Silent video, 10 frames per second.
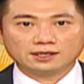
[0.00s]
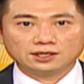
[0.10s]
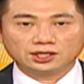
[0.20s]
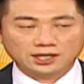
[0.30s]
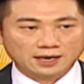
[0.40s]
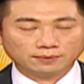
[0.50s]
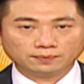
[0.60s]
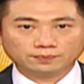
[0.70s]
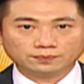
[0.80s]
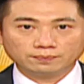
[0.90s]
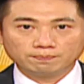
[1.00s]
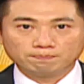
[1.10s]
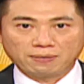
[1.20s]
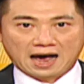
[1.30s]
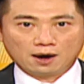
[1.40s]
先
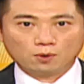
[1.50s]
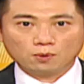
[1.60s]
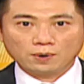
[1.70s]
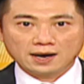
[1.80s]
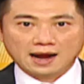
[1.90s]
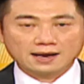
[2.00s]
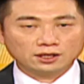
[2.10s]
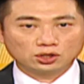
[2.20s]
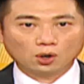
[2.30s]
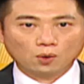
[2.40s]
把。未来一周、